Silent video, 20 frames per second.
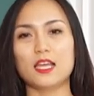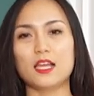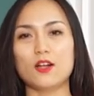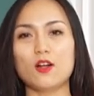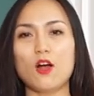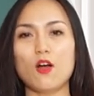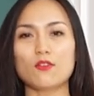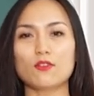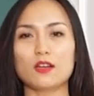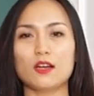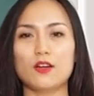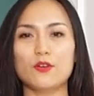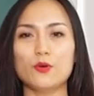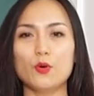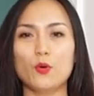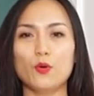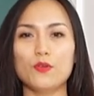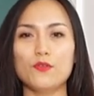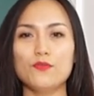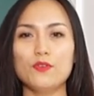thế còn à,
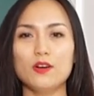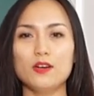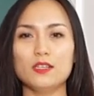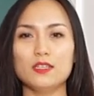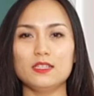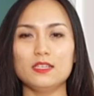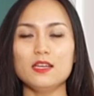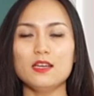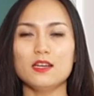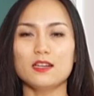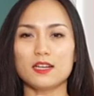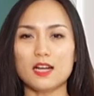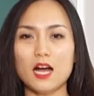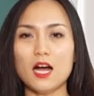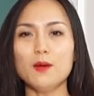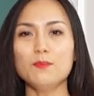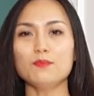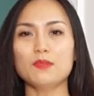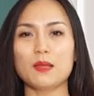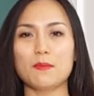đối với
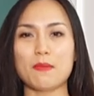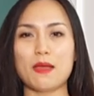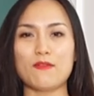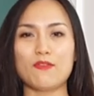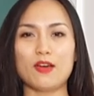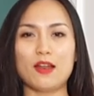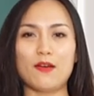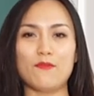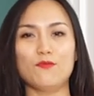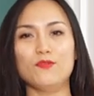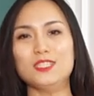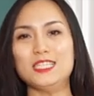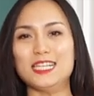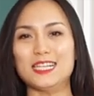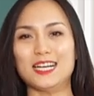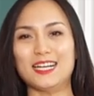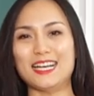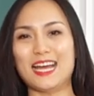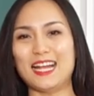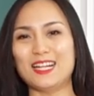cơm thì mẹ phải chỉ
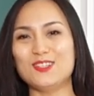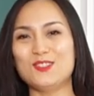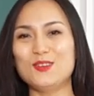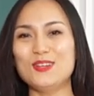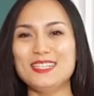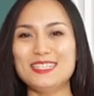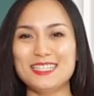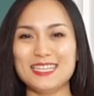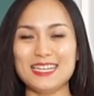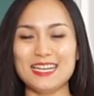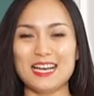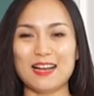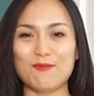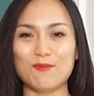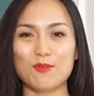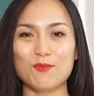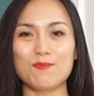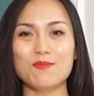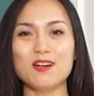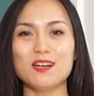cần ăn duy trì là
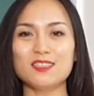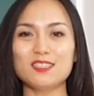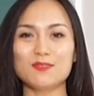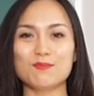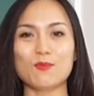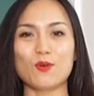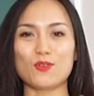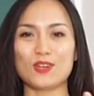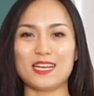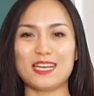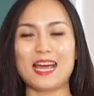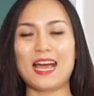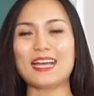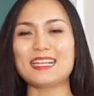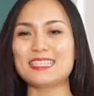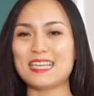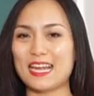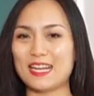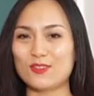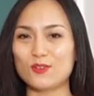một bữa từ 1 đến 2
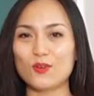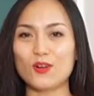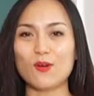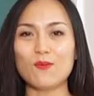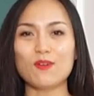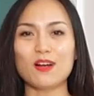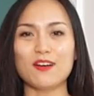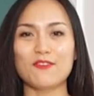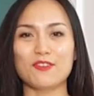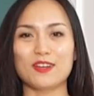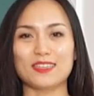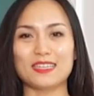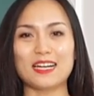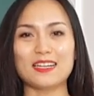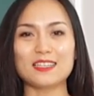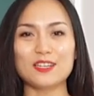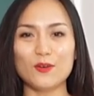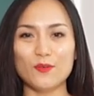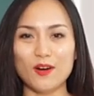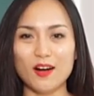chén thôi không cần phải
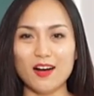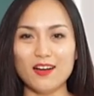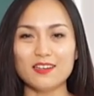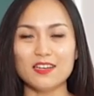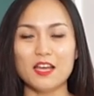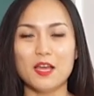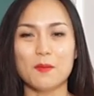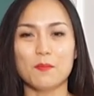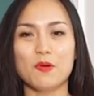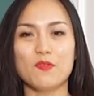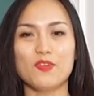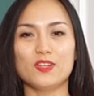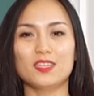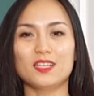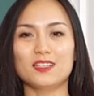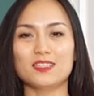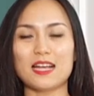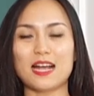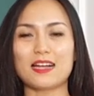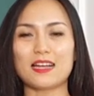tăng nhiều hơn bởi vì
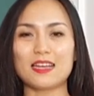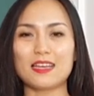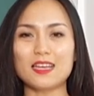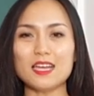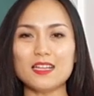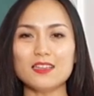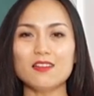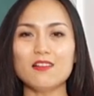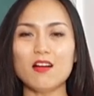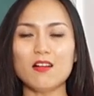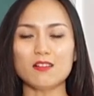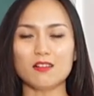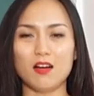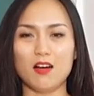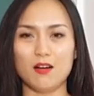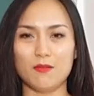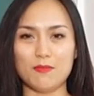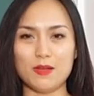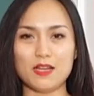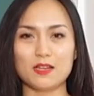thực ra cái kích thước
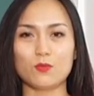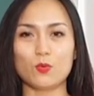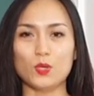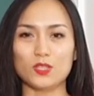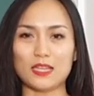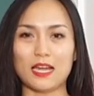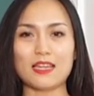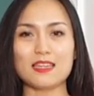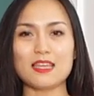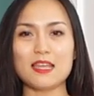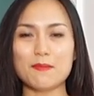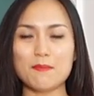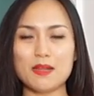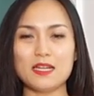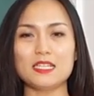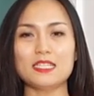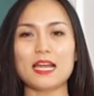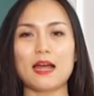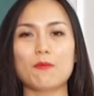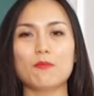ở bề của thai nhi
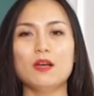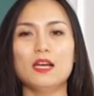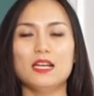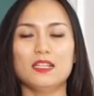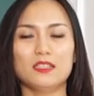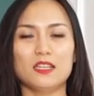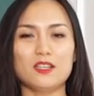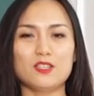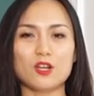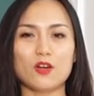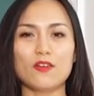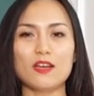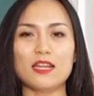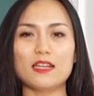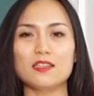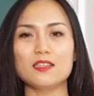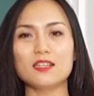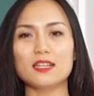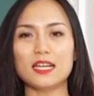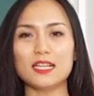bên trong thì cho
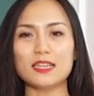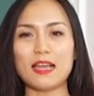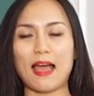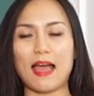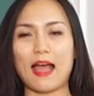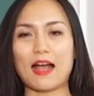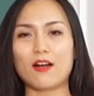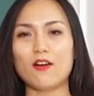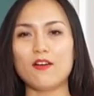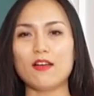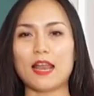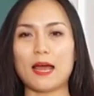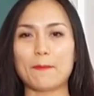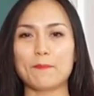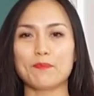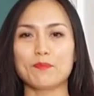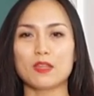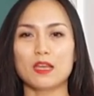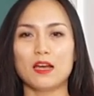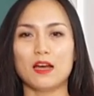đến những cái tháng gọi là
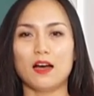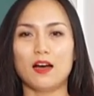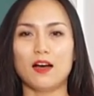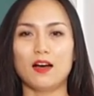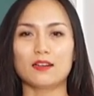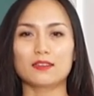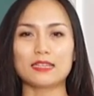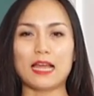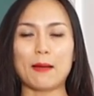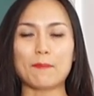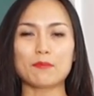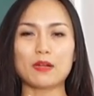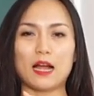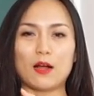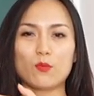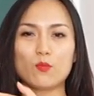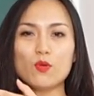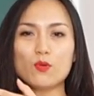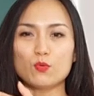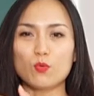uh, tam cá
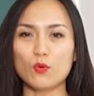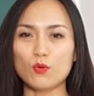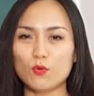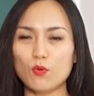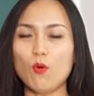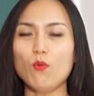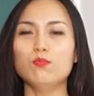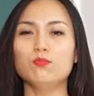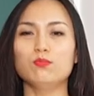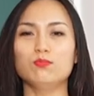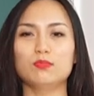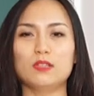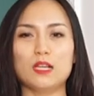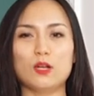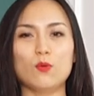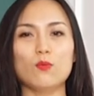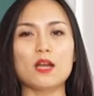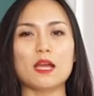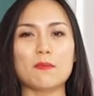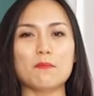nguyệt hiệp cuối cùng thì
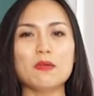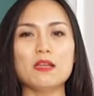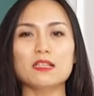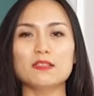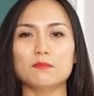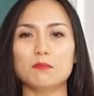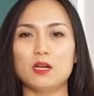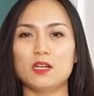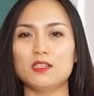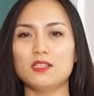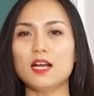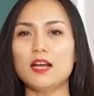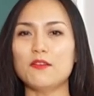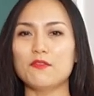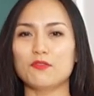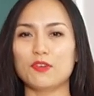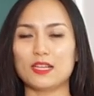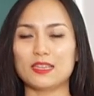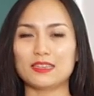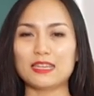lúc đấy mình mới cần
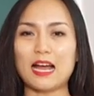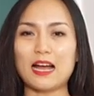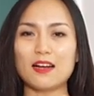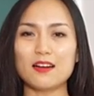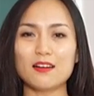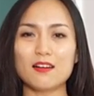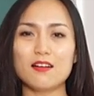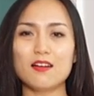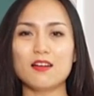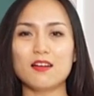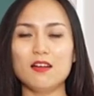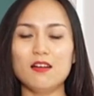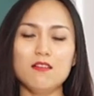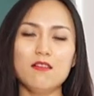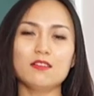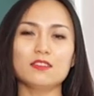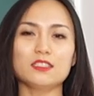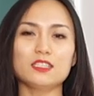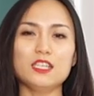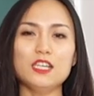phải tăng
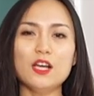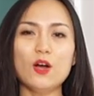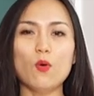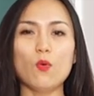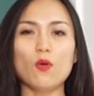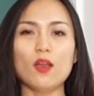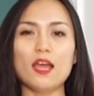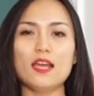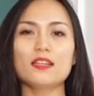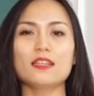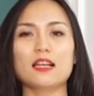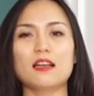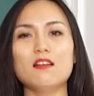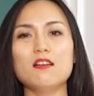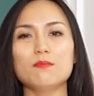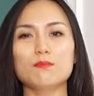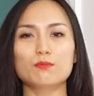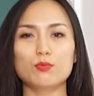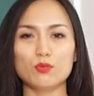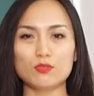lượng nhiều lên cái
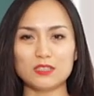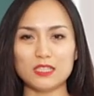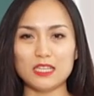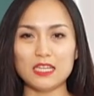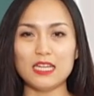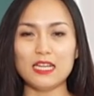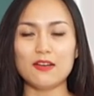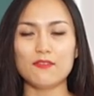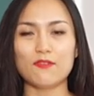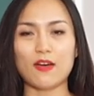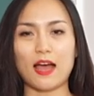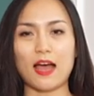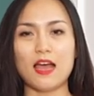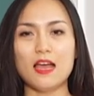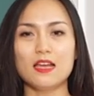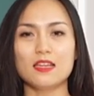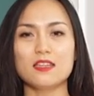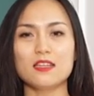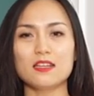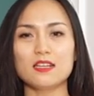lượng protein và
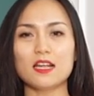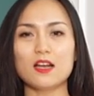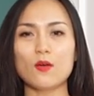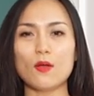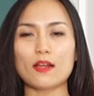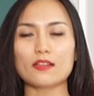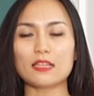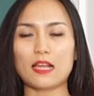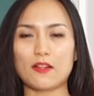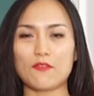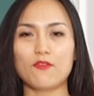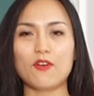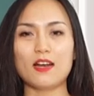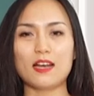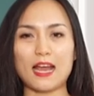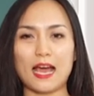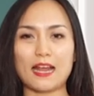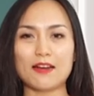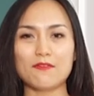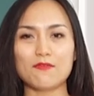những cái loại thành
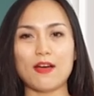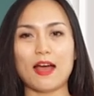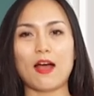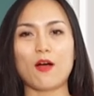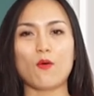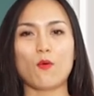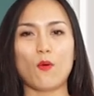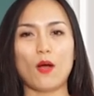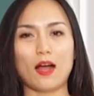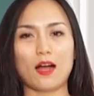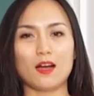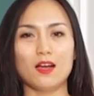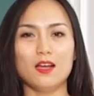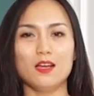phần ăn vào khoảng